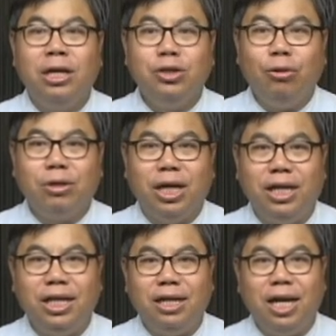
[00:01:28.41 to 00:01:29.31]
就可
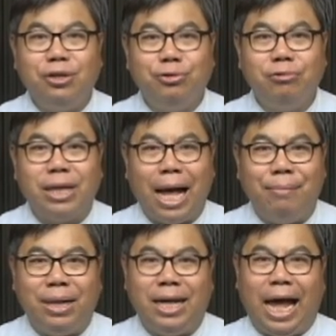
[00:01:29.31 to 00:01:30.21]
以认出他
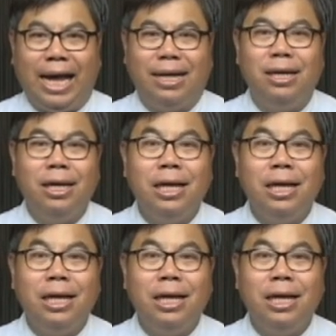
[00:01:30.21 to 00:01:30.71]
们来。